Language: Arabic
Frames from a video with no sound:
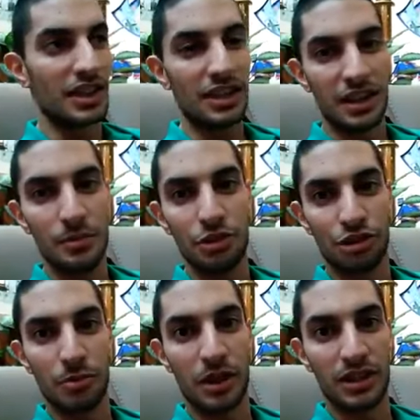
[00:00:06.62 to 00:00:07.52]
صرنا اقل من
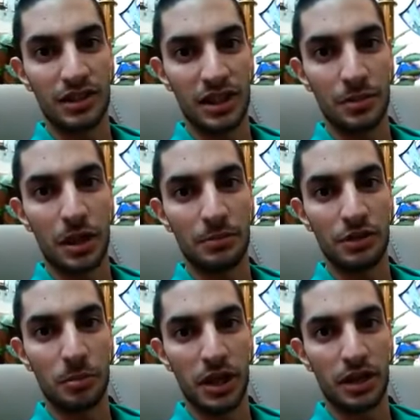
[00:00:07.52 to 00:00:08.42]
جمعه تقريبا عم
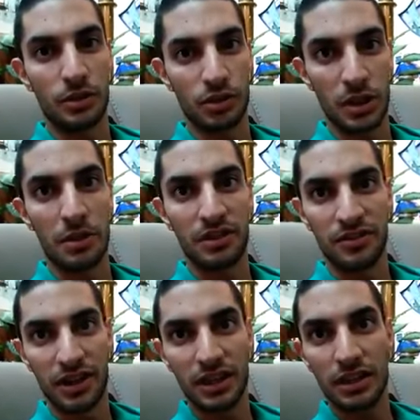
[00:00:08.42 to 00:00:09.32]
نتمرن تم
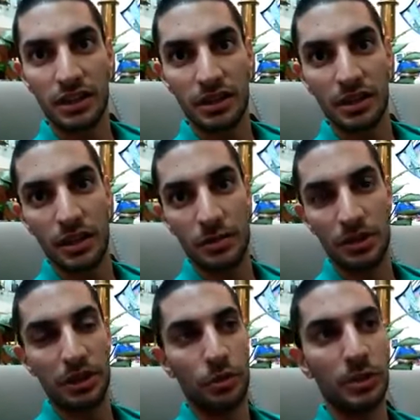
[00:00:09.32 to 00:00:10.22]
الفريق آه،
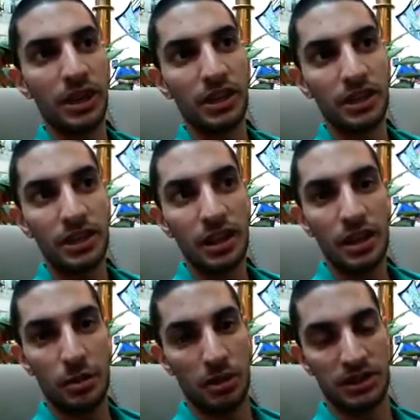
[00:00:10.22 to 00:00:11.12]
من يومين
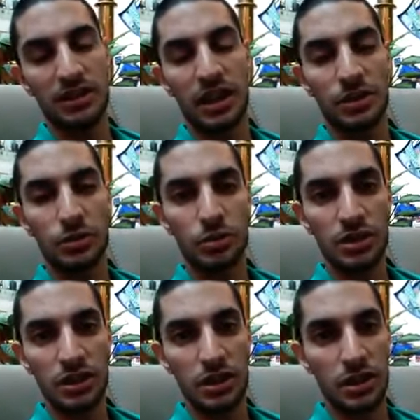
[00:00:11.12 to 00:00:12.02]
بعتقد إيه رح
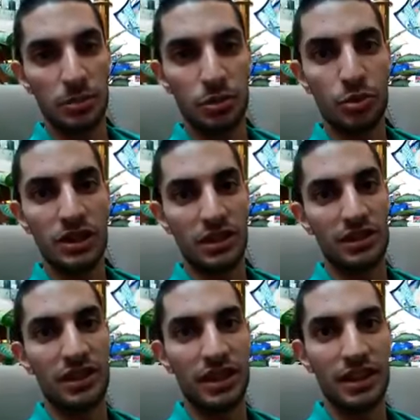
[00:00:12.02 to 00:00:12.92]
تكون آه، بطولة
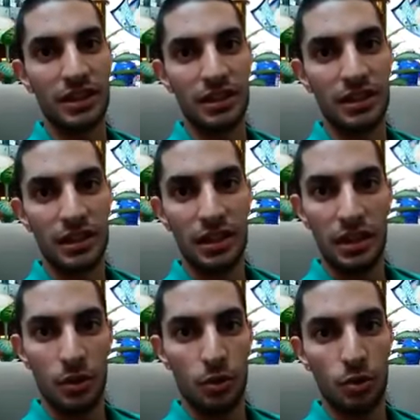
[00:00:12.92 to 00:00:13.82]
تحضيرية
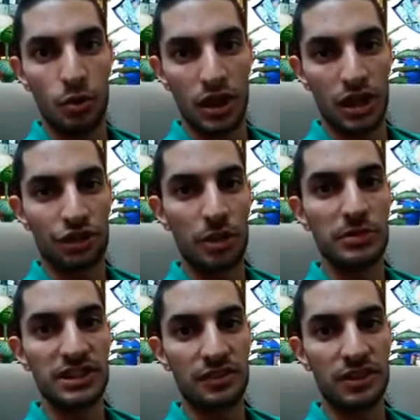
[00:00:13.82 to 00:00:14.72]
ورح نجرب
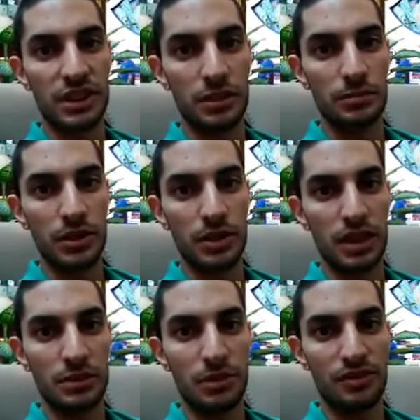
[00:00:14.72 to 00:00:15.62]
نستفيد قد ما
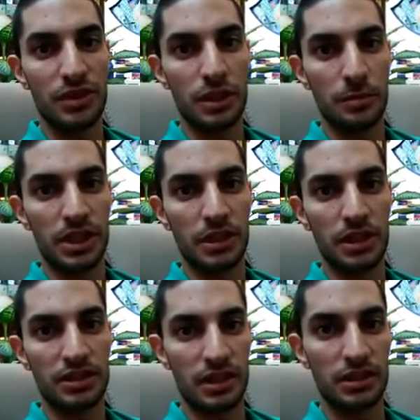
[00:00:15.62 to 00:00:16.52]
قد ما فينا منها
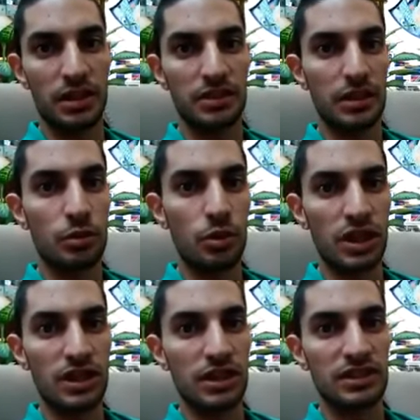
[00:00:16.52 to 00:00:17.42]
تن تنكون
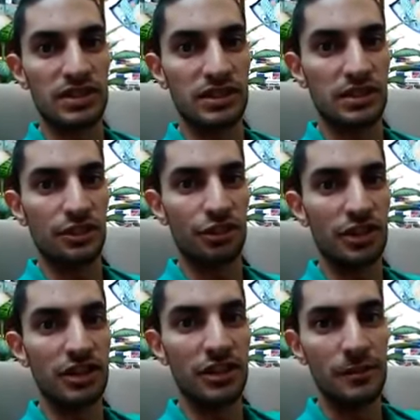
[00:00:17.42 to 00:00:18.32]
ريدي للسيزون
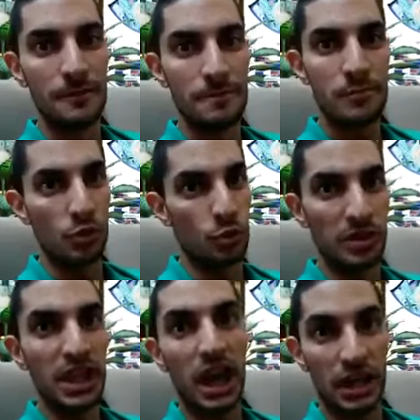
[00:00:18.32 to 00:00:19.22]
الجديد. وقدت إيه
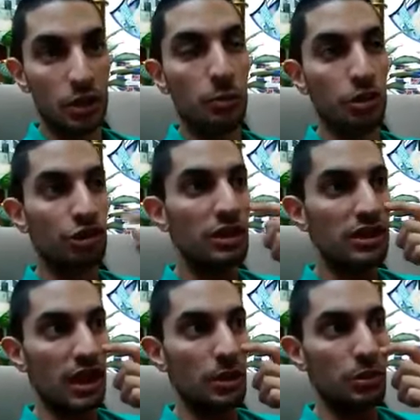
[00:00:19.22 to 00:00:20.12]
منيحة يعني
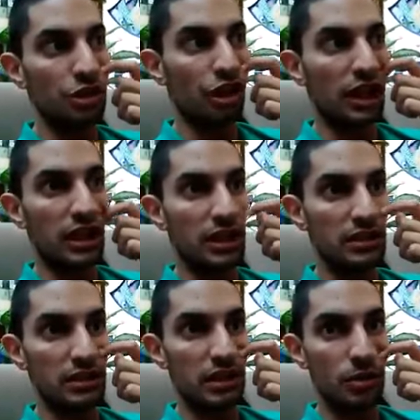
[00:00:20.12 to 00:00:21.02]
اوبورتونيتي حلوة نجي على
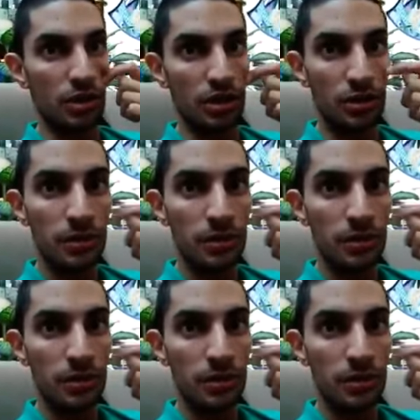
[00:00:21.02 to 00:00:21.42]
هيدي الدورة.